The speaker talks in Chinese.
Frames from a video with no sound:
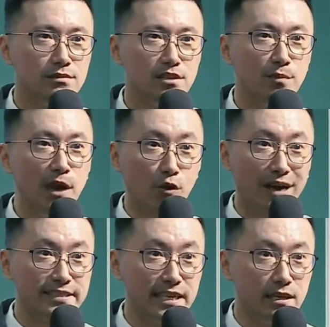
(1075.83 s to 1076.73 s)
有没有关
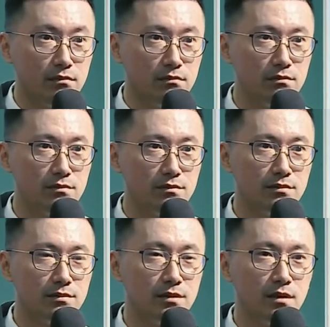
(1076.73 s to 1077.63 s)
系？
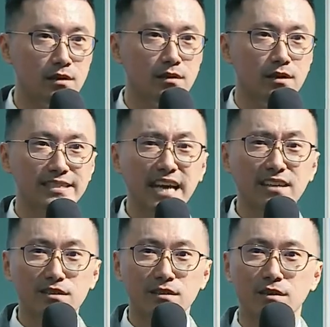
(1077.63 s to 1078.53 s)
这样，
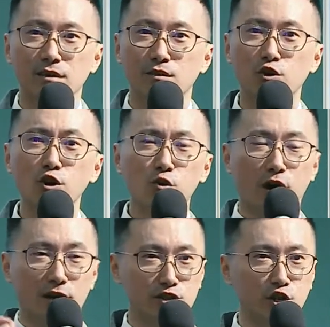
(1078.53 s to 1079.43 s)
如
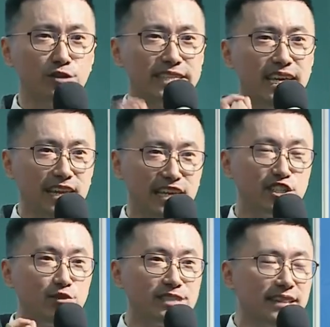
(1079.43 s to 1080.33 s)
果出现领
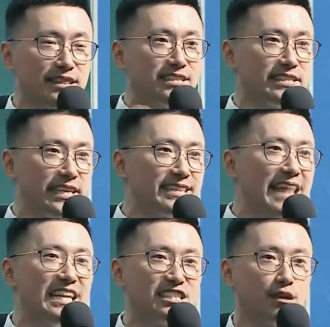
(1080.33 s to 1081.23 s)
袖在第十一代，
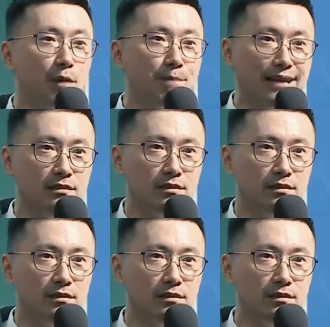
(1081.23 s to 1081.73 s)
你怎么办？